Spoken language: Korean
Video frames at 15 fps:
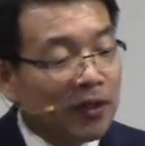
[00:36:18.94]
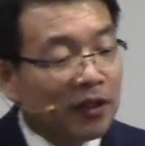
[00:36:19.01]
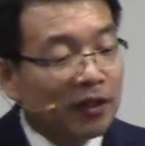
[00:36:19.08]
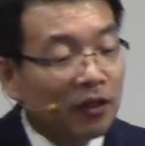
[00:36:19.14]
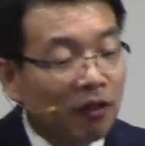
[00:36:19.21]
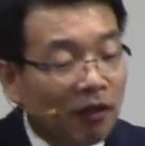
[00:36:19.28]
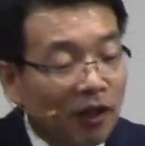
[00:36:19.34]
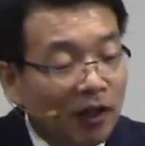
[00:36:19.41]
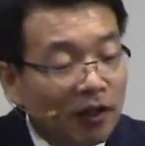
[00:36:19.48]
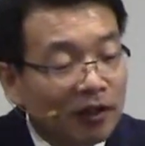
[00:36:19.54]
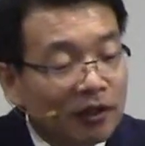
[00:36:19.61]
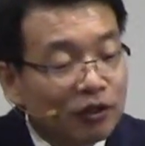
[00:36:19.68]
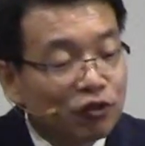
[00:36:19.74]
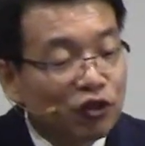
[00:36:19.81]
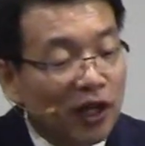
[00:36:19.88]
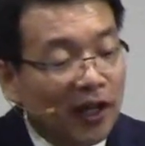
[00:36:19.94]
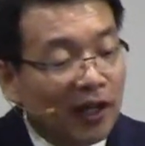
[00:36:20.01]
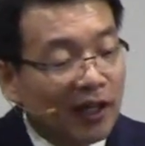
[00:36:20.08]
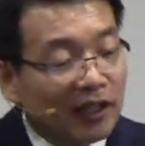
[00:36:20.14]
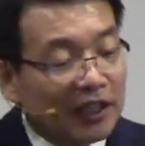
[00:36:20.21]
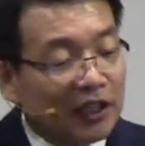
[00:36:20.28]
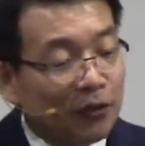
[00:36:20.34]
그러나
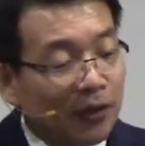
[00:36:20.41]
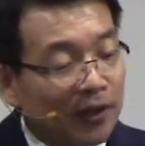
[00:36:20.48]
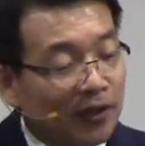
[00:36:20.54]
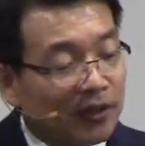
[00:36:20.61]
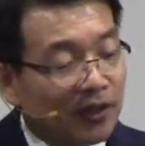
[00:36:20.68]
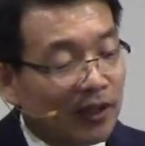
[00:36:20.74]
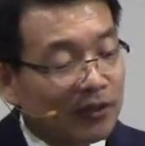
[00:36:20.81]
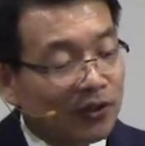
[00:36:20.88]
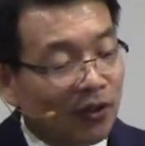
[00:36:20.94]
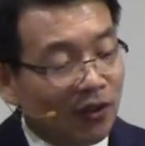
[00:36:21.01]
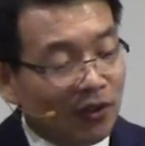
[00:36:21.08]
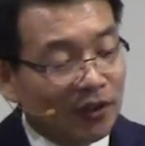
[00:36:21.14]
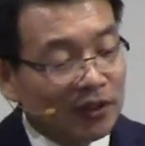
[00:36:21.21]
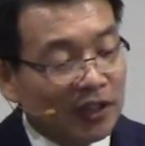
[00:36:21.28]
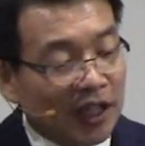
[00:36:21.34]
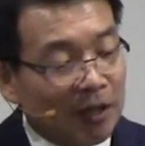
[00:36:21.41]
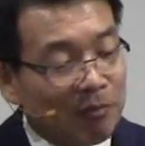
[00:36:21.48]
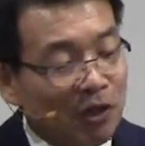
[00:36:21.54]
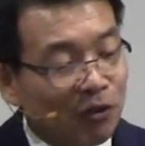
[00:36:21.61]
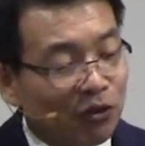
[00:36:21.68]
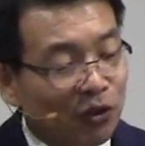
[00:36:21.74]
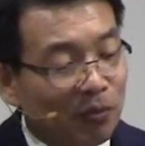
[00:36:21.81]
죄가 기회를 타서
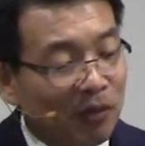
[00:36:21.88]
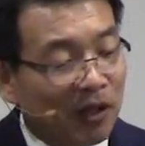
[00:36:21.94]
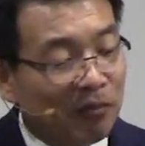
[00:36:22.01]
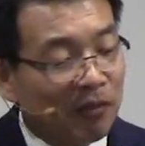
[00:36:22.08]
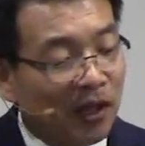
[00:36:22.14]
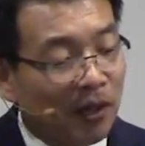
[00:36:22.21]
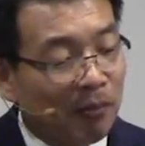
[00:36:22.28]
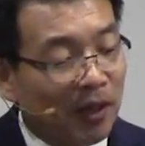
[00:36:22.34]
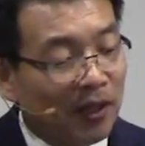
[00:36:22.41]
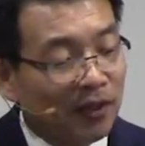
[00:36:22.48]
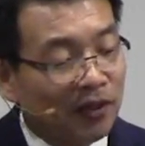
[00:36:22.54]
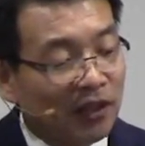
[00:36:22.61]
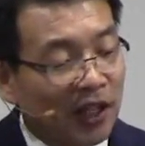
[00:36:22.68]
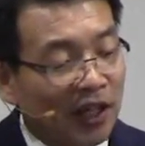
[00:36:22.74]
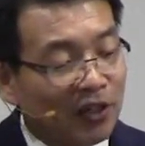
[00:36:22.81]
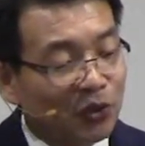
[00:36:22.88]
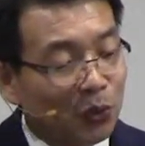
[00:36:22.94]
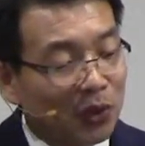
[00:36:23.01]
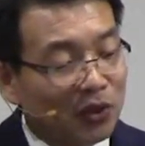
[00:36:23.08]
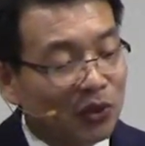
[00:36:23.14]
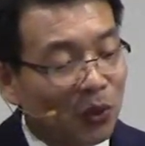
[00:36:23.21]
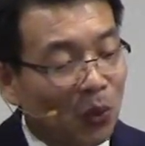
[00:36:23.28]
계명으로 말미암아 내
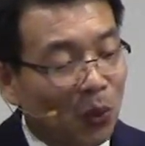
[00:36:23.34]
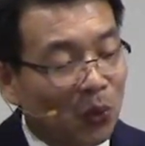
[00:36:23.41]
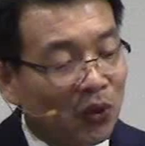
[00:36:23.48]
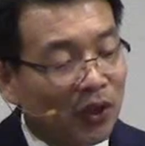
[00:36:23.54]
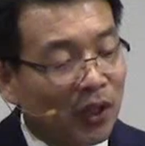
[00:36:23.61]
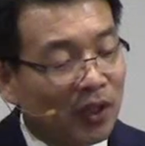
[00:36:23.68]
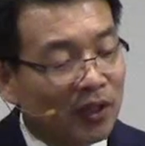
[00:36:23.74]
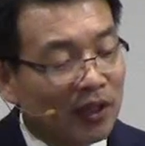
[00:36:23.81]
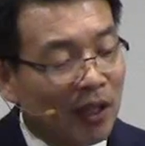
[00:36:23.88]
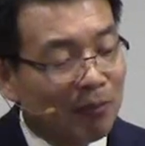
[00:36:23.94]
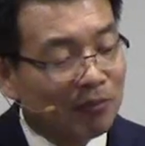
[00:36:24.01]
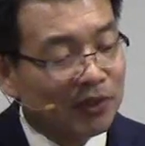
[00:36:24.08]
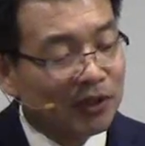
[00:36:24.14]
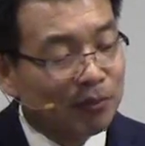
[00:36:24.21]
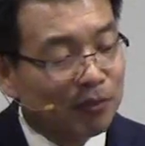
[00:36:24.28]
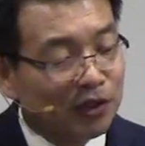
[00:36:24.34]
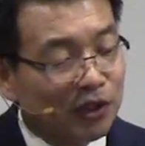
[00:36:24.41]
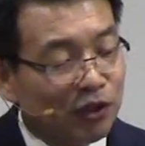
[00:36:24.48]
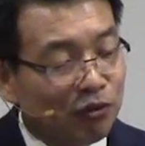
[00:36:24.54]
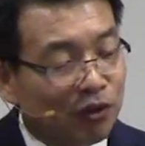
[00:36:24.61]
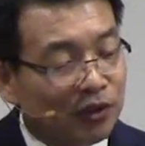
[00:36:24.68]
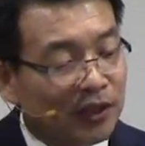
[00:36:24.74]
속에서 온갖 탐심을
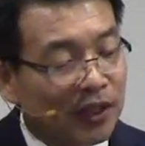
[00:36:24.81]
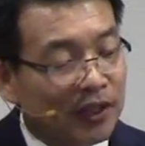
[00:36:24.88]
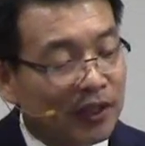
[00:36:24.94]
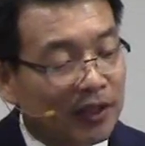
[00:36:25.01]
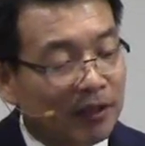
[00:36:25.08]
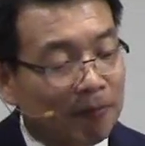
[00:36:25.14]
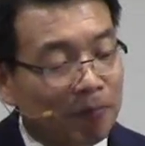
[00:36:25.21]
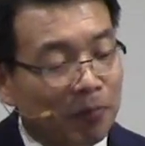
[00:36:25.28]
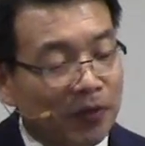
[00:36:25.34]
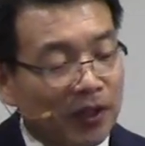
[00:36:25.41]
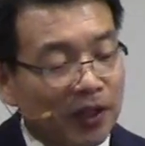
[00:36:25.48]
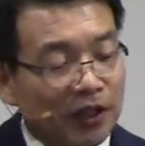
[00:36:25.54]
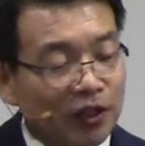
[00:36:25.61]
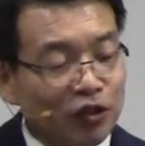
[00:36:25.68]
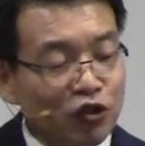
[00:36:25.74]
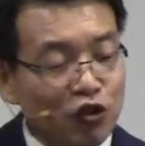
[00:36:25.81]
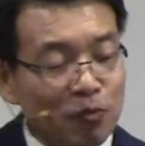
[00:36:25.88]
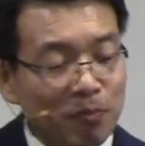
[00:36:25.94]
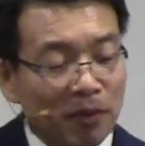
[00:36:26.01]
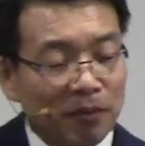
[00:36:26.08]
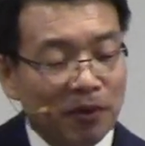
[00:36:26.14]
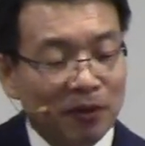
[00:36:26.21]
이루었나니 이는
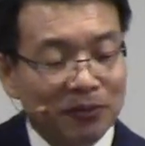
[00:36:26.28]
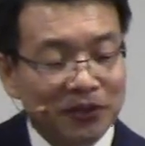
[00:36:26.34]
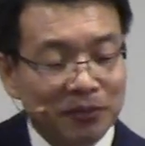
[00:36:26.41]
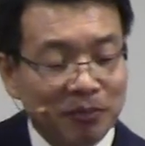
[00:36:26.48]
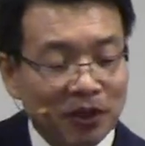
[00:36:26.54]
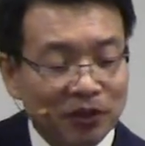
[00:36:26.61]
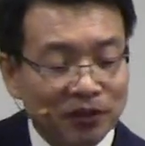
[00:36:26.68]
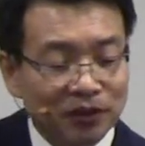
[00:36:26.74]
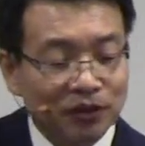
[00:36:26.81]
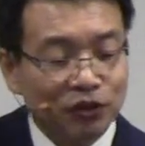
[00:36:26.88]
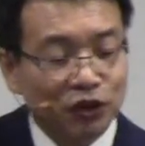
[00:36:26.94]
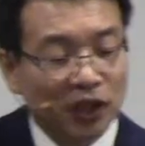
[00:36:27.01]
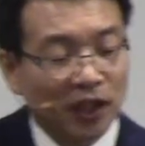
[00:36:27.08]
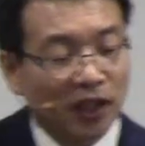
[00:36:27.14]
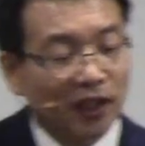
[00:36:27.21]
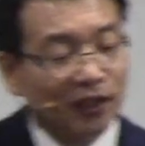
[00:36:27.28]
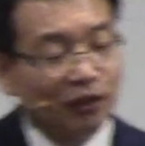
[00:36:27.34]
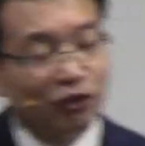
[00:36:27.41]
율법이 없으면 죄가